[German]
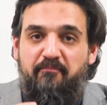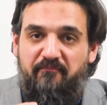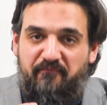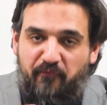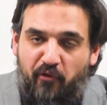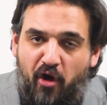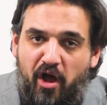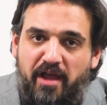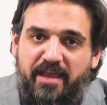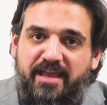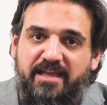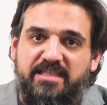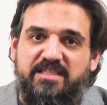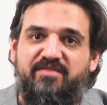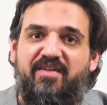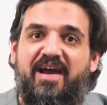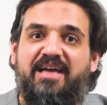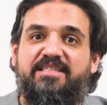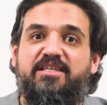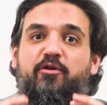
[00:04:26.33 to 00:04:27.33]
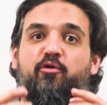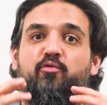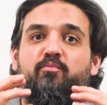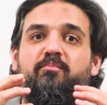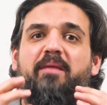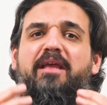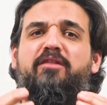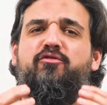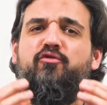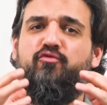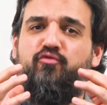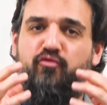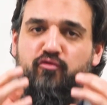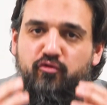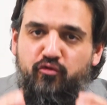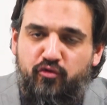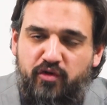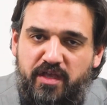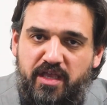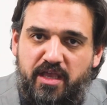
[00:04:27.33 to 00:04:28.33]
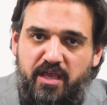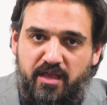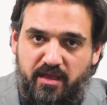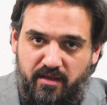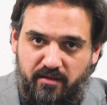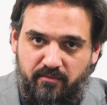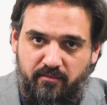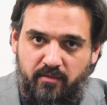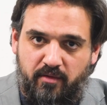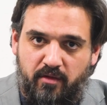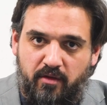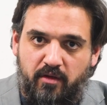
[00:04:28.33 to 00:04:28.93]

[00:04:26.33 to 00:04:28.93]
Vorgehensweise und Methodologie